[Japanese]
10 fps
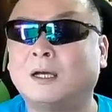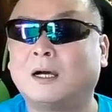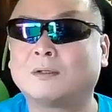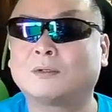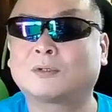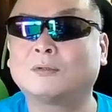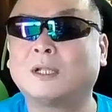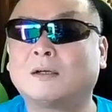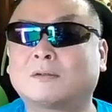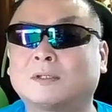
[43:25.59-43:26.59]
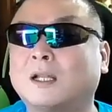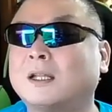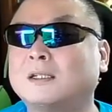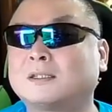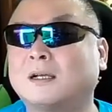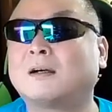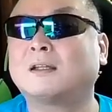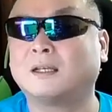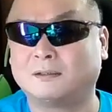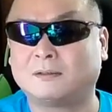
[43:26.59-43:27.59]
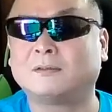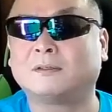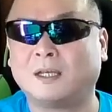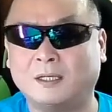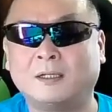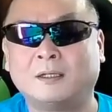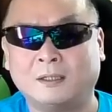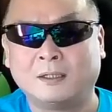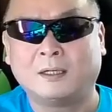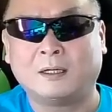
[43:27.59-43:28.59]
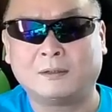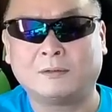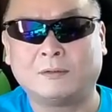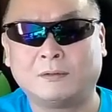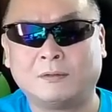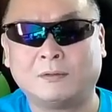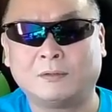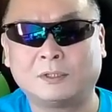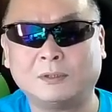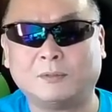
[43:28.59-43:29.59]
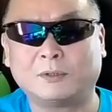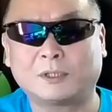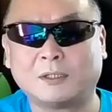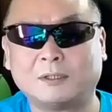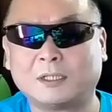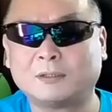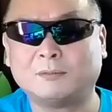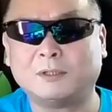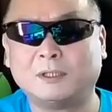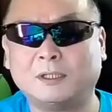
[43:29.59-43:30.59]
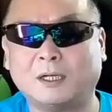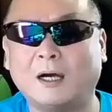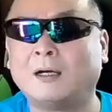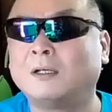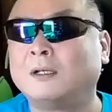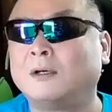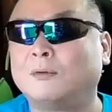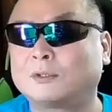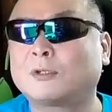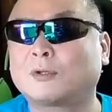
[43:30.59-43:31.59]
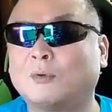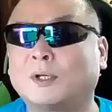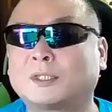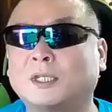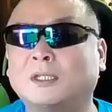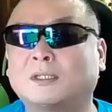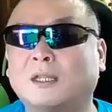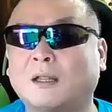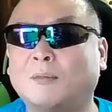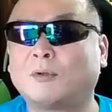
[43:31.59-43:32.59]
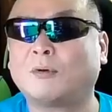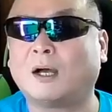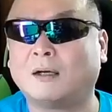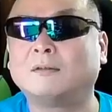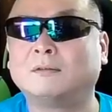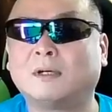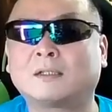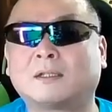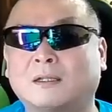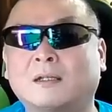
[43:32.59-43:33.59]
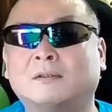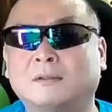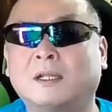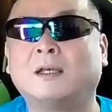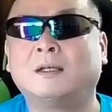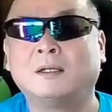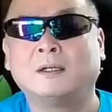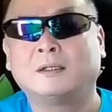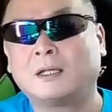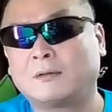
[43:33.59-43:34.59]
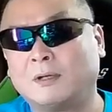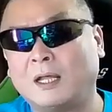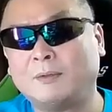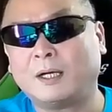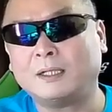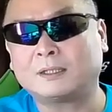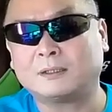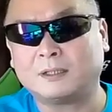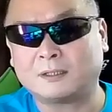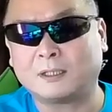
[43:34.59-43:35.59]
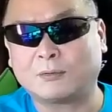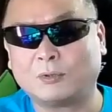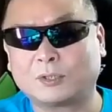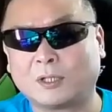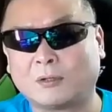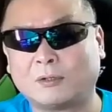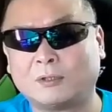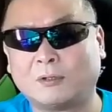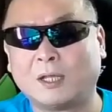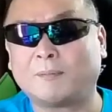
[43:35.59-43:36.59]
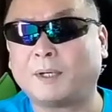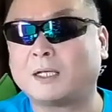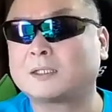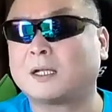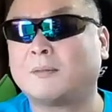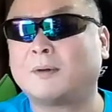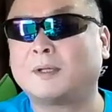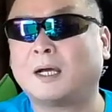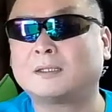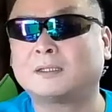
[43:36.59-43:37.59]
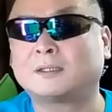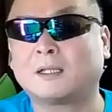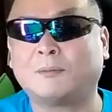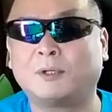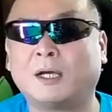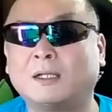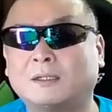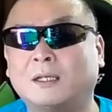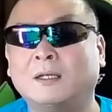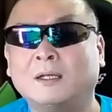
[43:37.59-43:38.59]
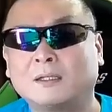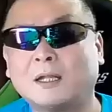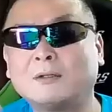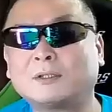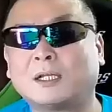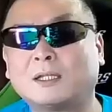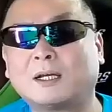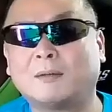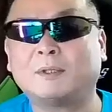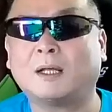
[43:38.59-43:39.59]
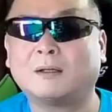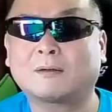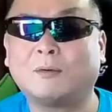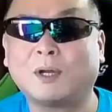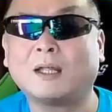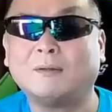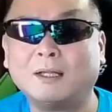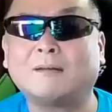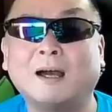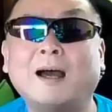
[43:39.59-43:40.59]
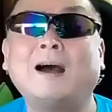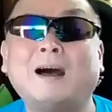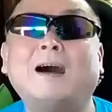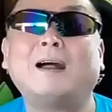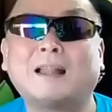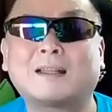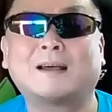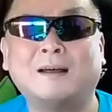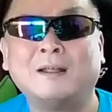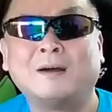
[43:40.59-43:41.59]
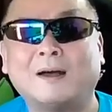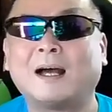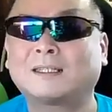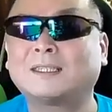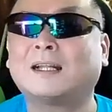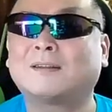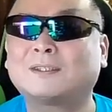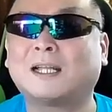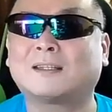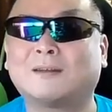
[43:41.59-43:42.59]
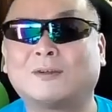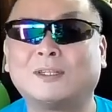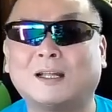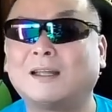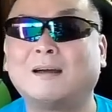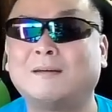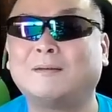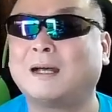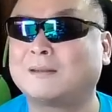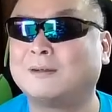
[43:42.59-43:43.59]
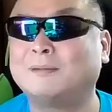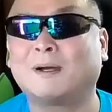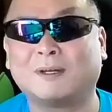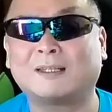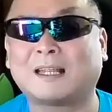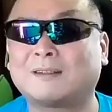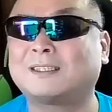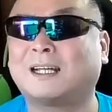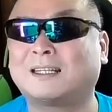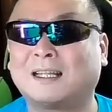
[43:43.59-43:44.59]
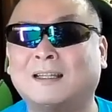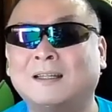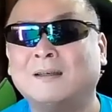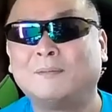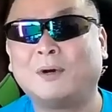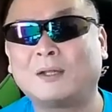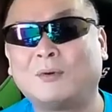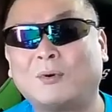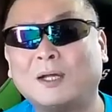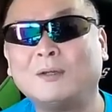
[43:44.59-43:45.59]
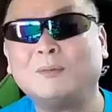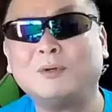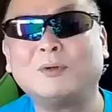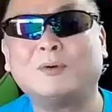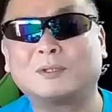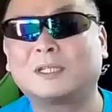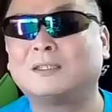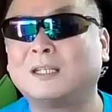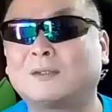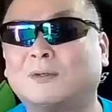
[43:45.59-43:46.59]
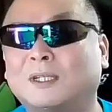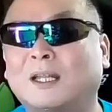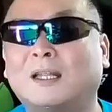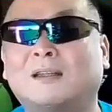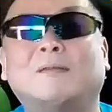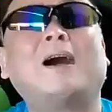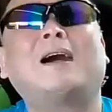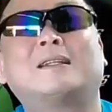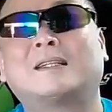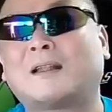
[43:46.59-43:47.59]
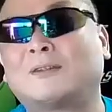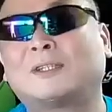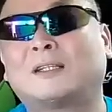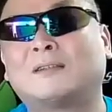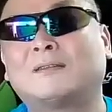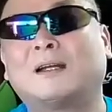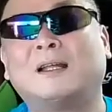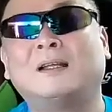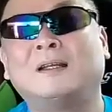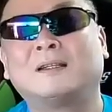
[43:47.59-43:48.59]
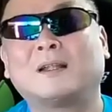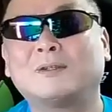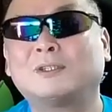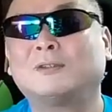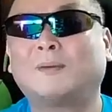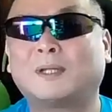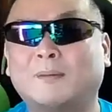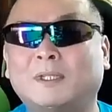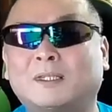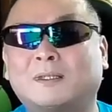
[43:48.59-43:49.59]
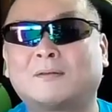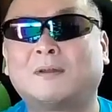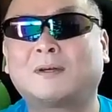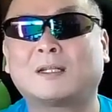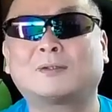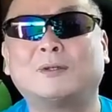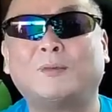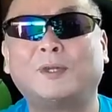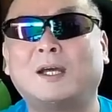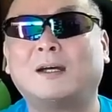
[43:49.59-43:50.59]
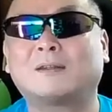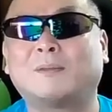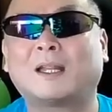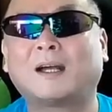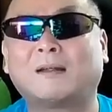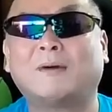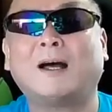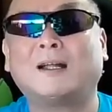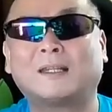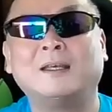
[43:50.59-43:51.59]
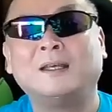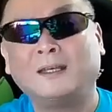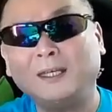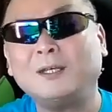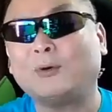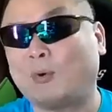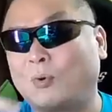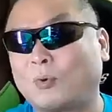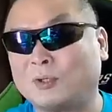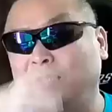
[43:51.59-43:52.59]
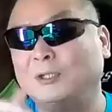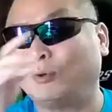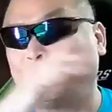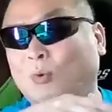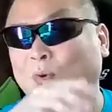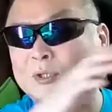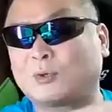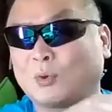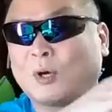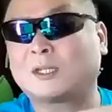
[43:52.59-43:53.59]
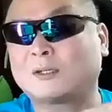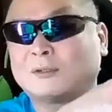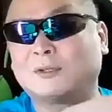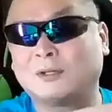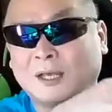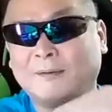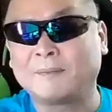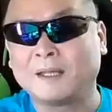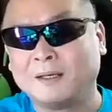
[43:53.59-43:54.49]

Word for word: あのそんなくだらない時間がないっていうねあのおじいも久しぶりにあちょっと忘れてたものが、うん、あったなっていうねであのライブ配信で絶好調の時っていうのはやっぱり朝から晩で配信してて盛り上がって楽しくやってるからみんなこう笑いがなくわははなってあっちであの人やってるこの人あの今これ楽しいからってもうあの他のものを全然取り入れられてわーって楽しくやってるから楽しいのまた見に来てくれるからそこで盛り上がるとまたなんかわーっていい方向にいい方向に転がっていくんだよね。